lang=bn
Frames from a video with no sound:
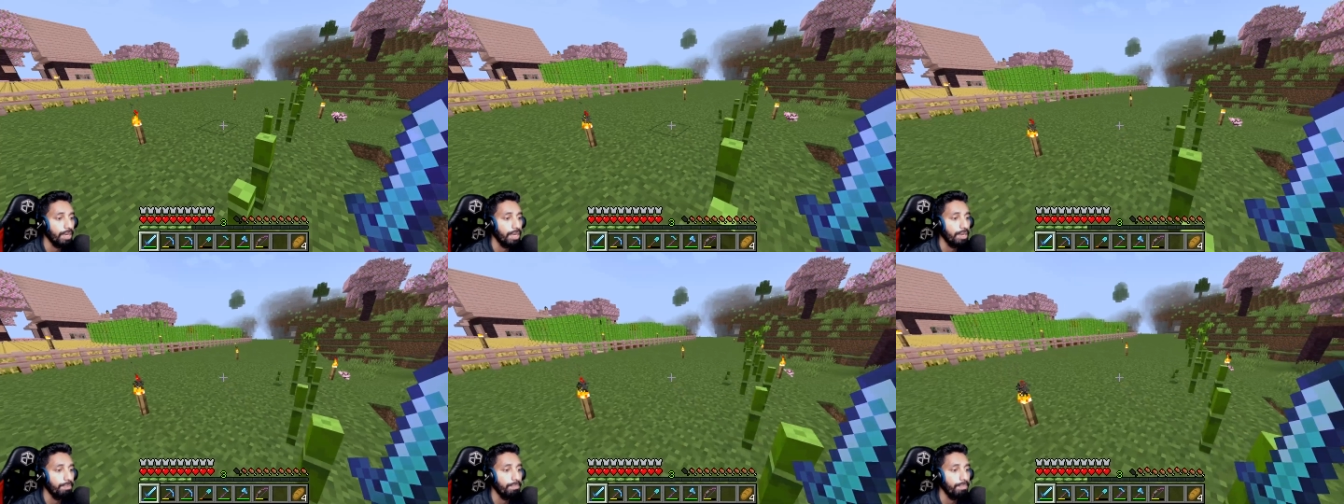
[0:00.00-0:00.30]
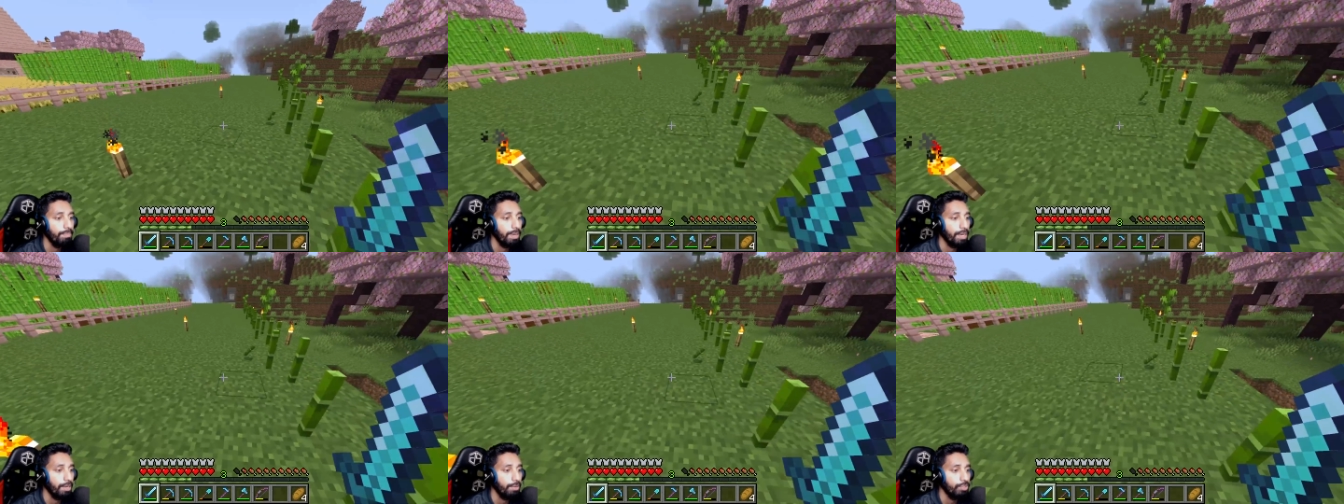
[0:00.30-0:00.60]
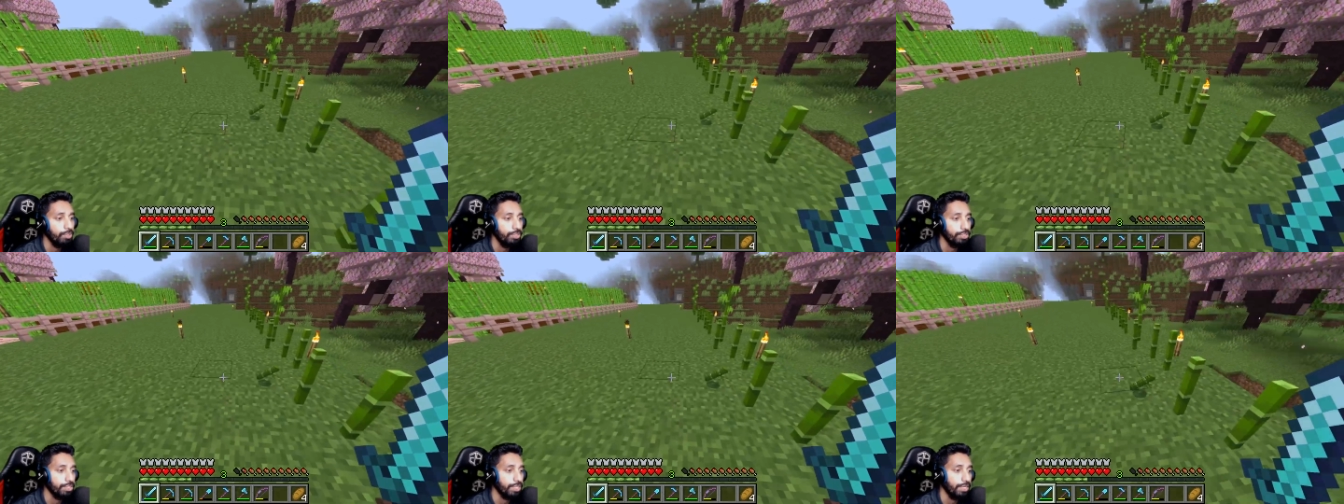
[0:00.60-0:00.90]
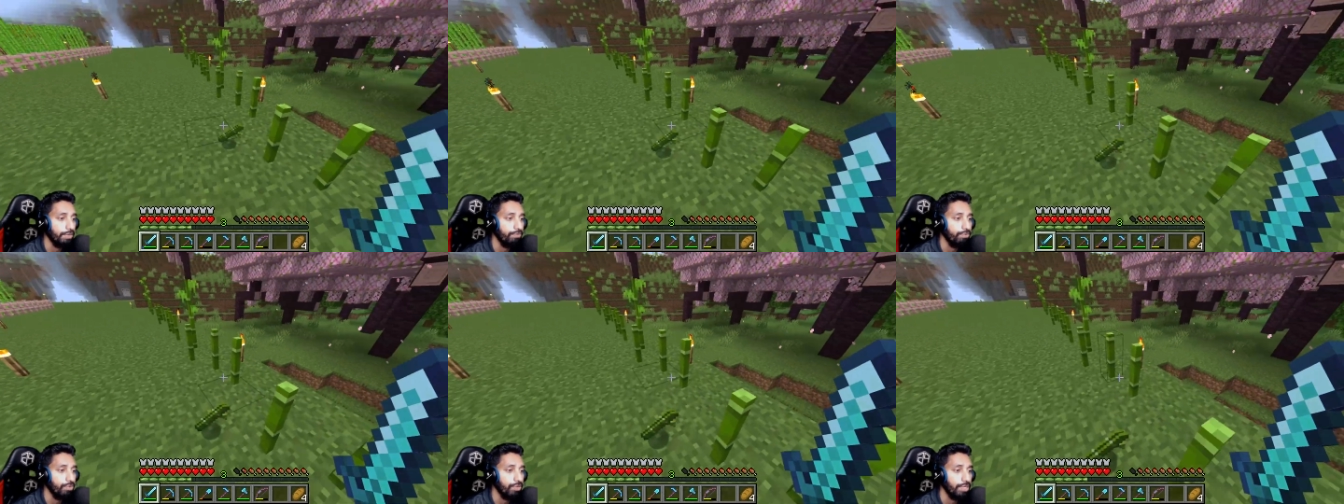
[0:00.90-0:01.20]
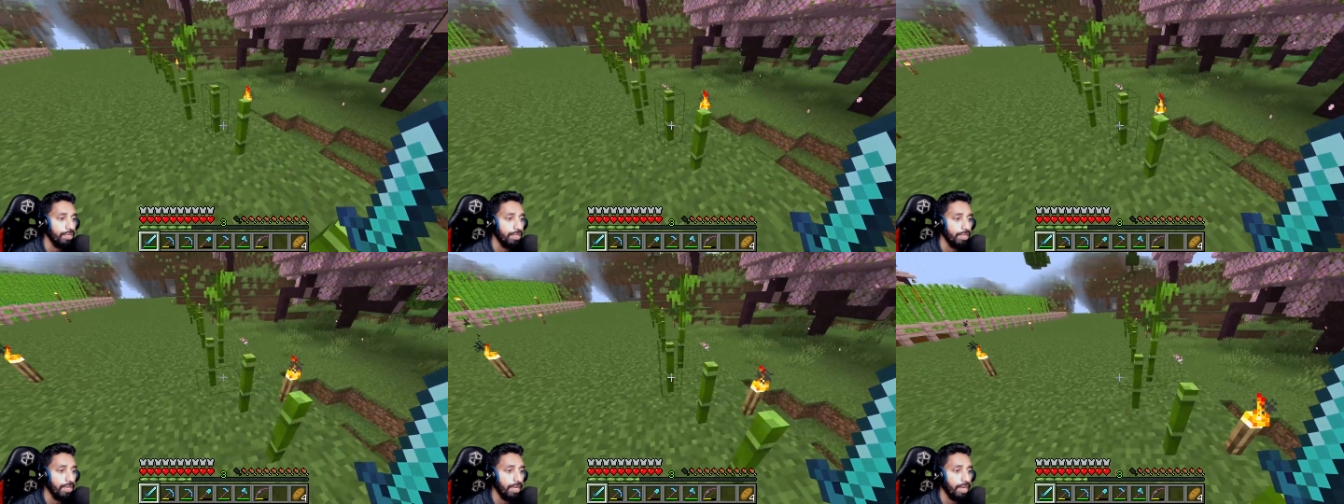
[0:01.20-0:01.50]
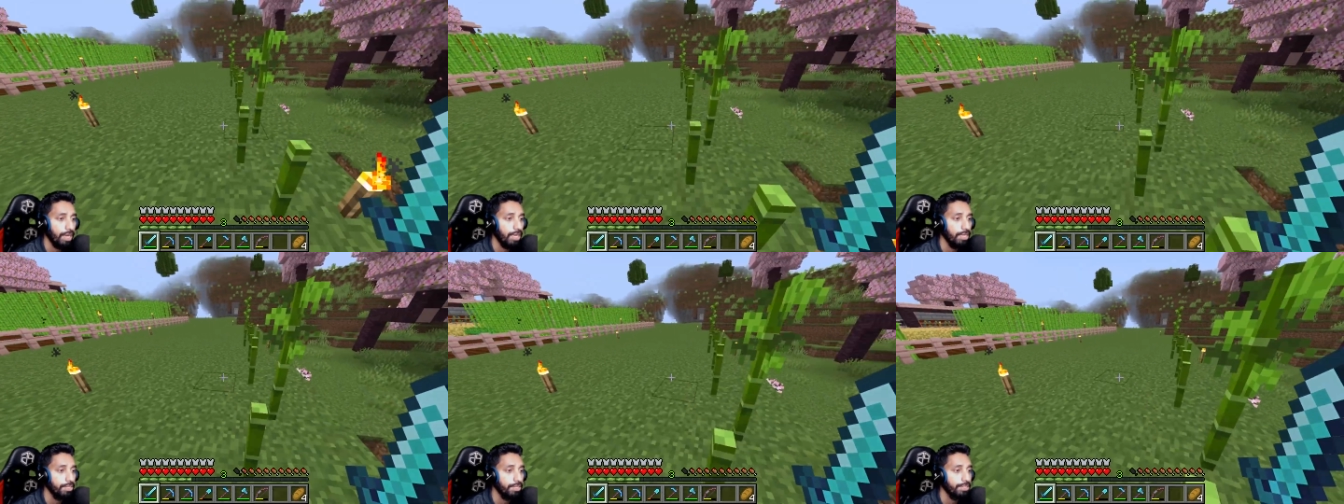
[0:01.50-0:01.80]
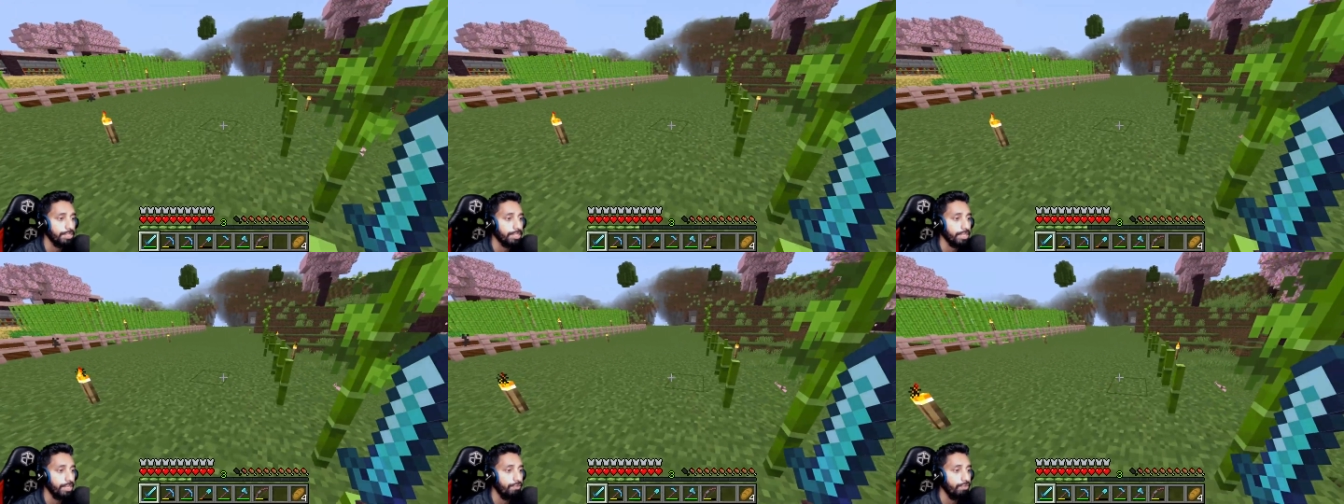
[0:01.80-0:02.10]
বানাবো স্ক্যাফোটিল আর
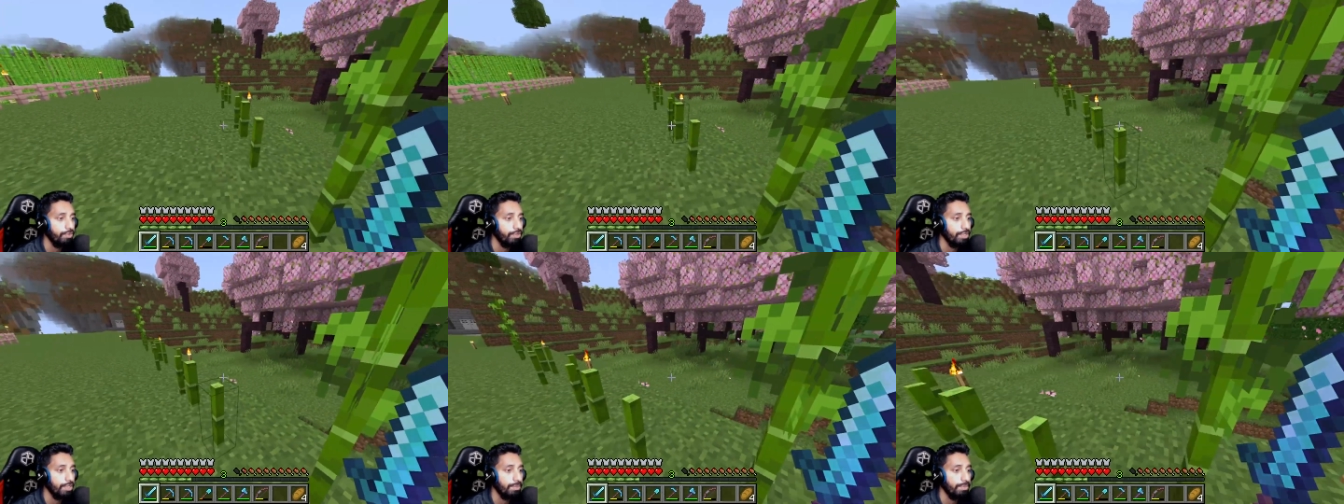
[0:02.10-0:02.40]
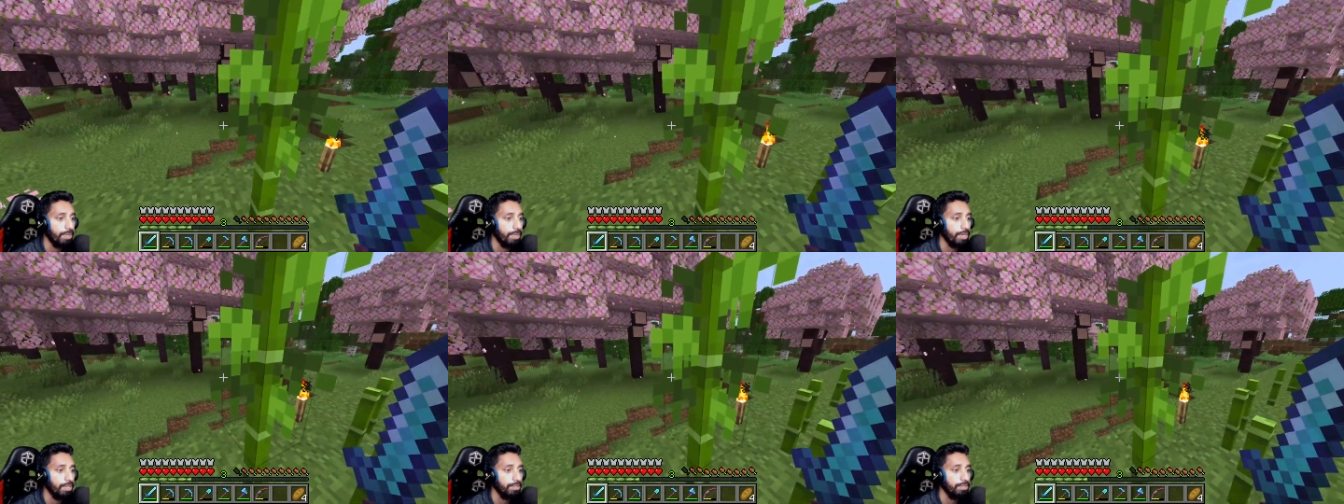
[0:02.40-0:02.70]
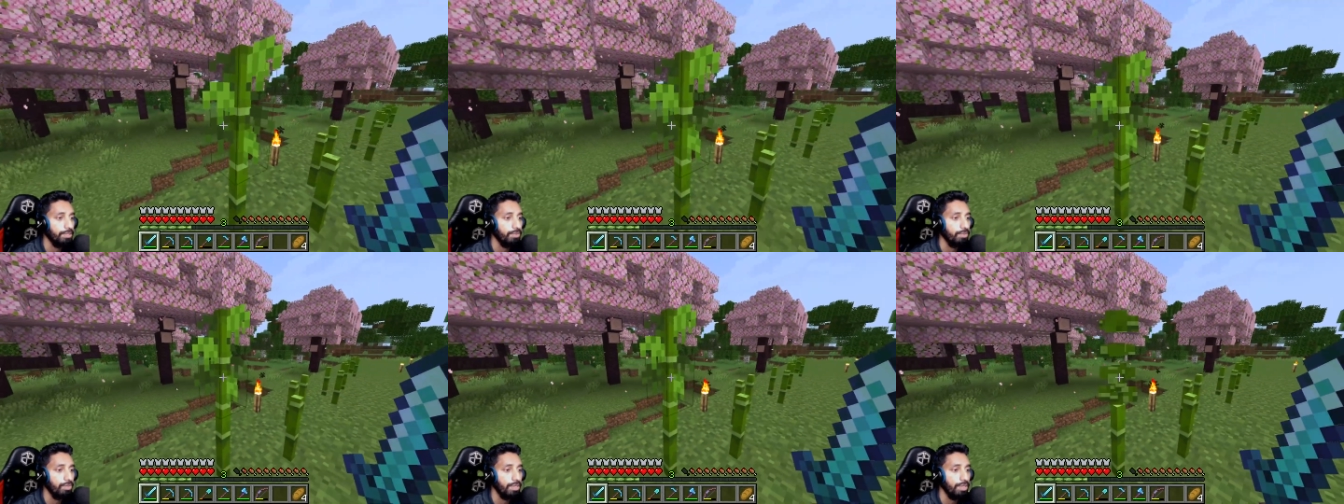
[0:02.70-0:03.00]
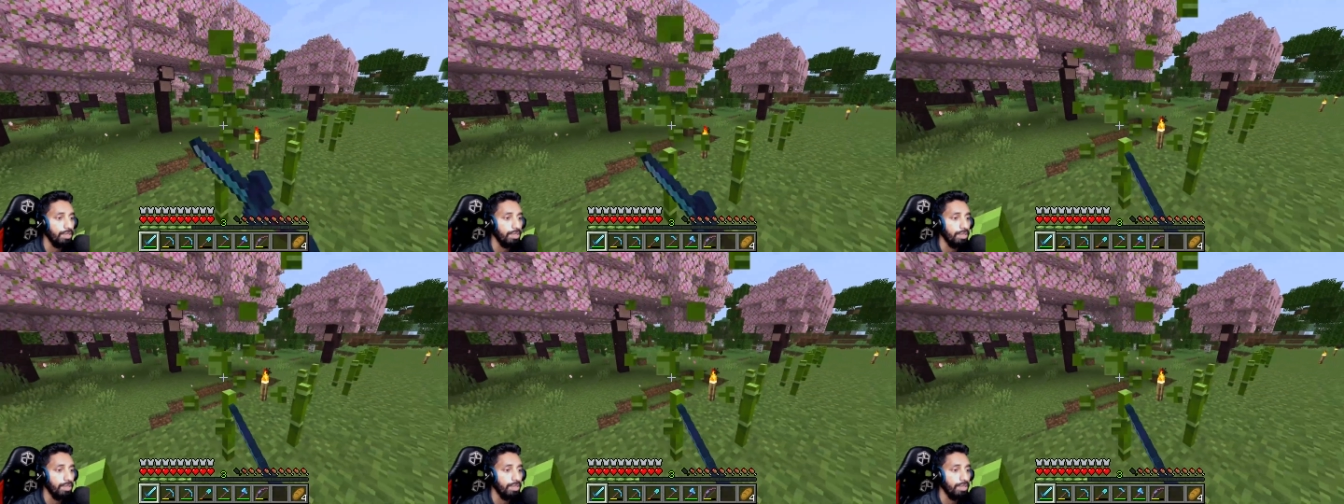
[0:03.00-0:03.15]
স্ক্যাফোটিল বানাতে হলে